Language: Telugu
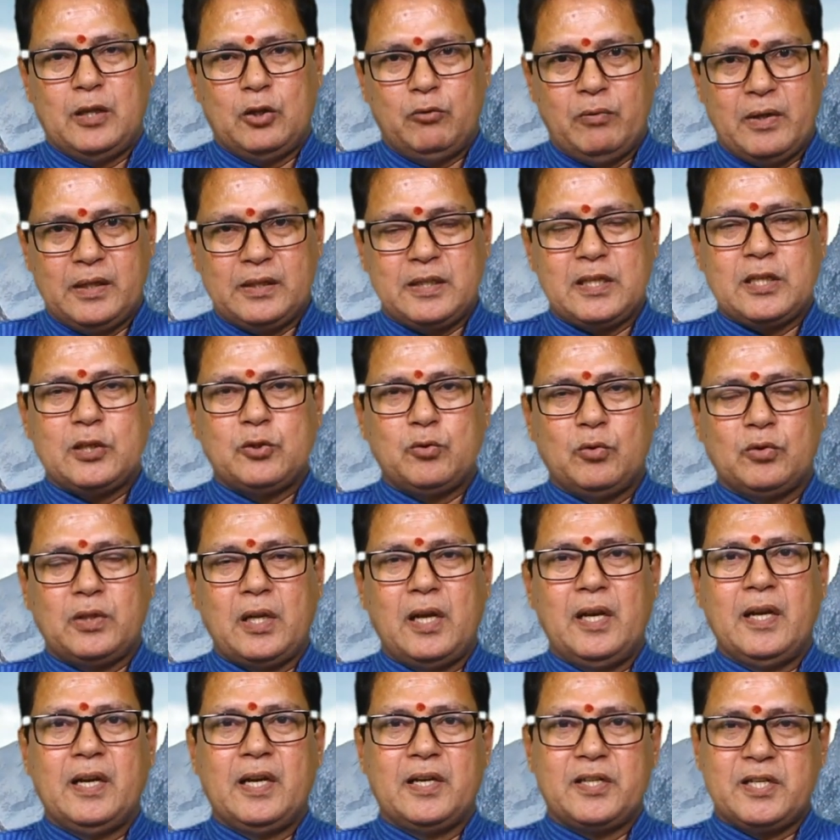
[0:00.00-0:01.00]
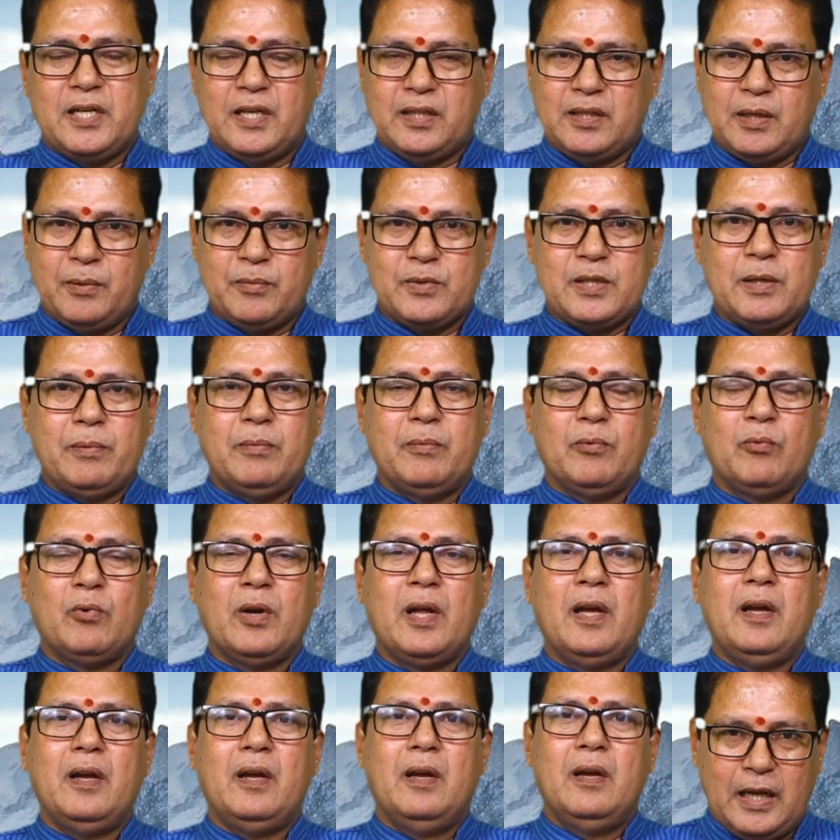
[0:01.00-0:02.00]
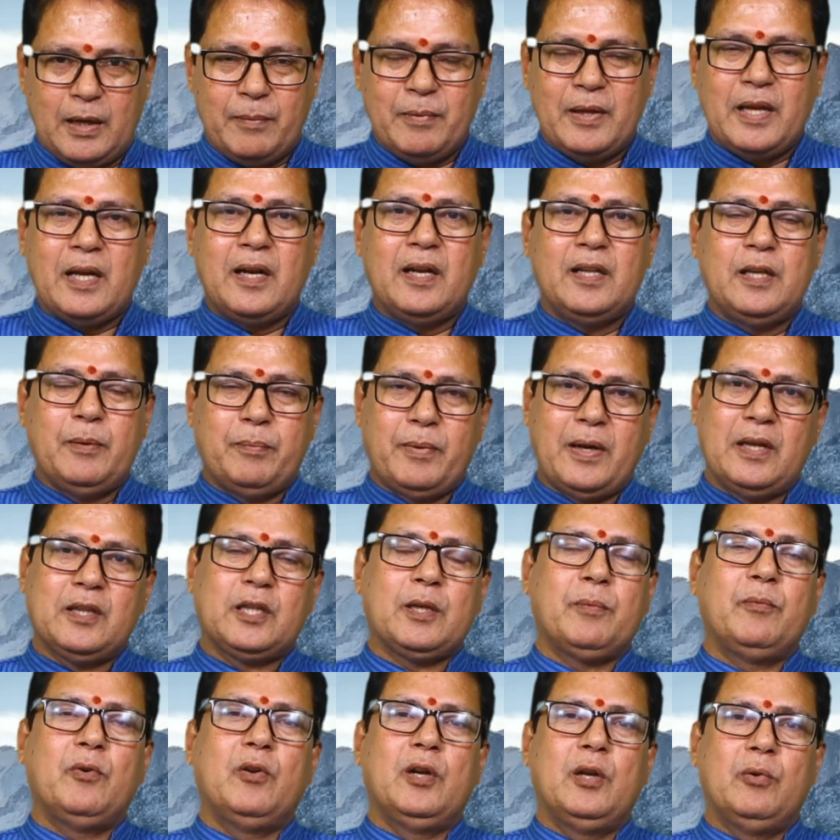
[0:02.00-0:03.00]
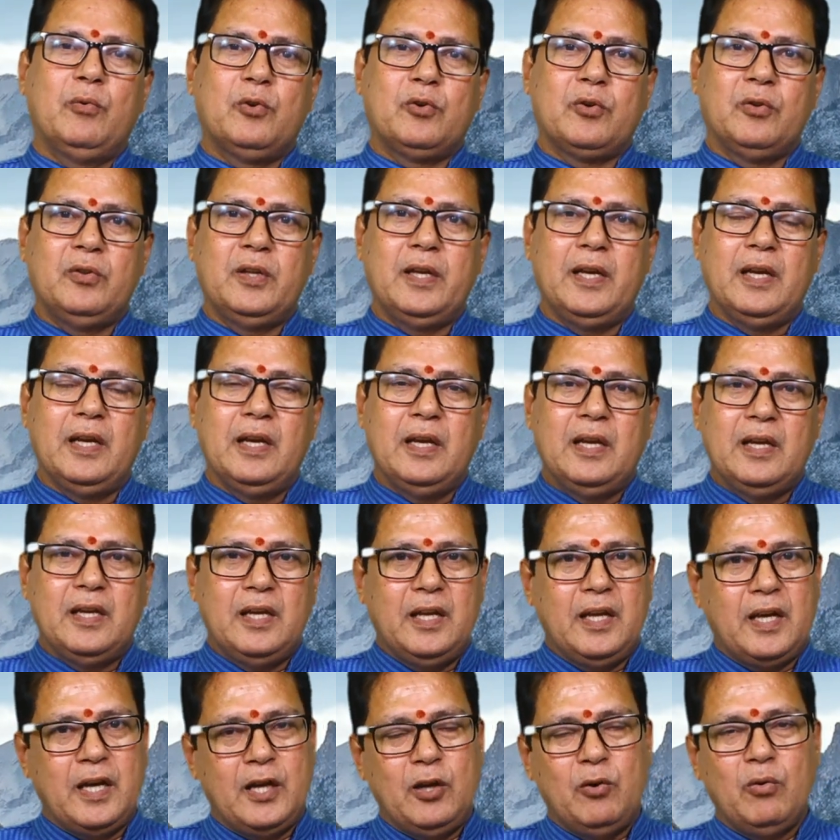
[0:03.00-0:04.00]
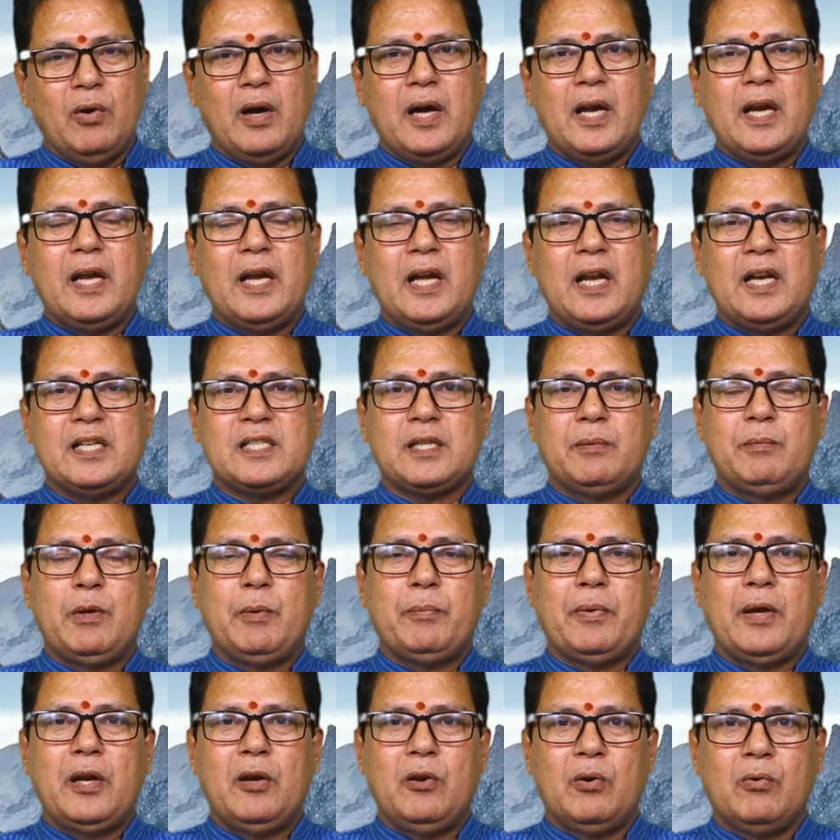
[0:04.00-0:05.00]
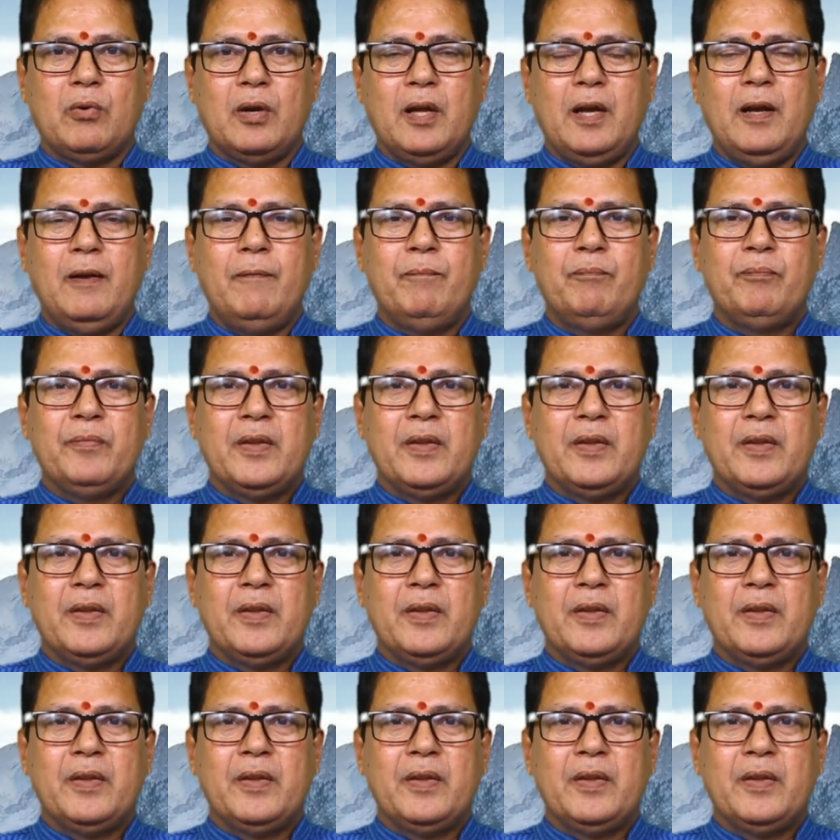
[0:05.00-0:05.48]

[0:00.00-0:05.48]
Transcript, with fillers: ద్వాదశ జ్యోతిర్లింగ క్షేత్రం కూడా నర్మదా నది ప్రాంతంలోనే ఉంటుంది ఈ రెండు ఆలయాల సమీపాల్లో కూడా